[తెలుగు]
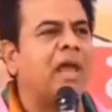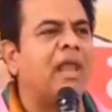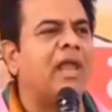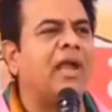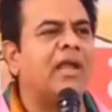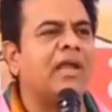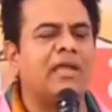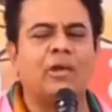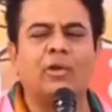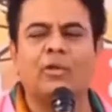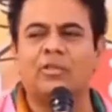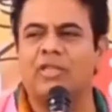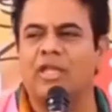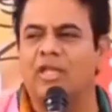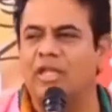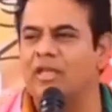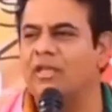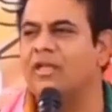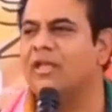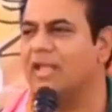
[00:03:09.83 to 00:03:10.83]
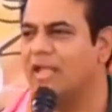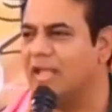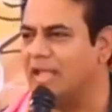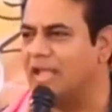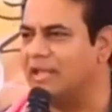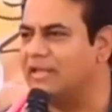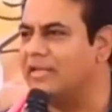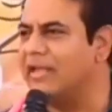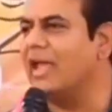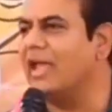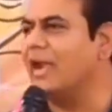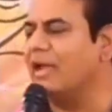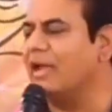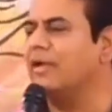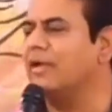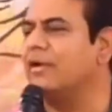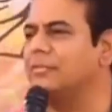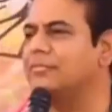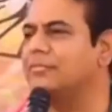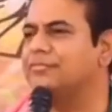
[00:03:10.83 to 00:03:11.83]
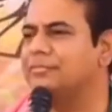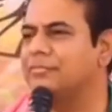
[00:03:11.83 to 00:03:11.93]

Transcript: పాలేడికి వెళ్ళొస్తాయి ఏం చేయాలి అన్నాడు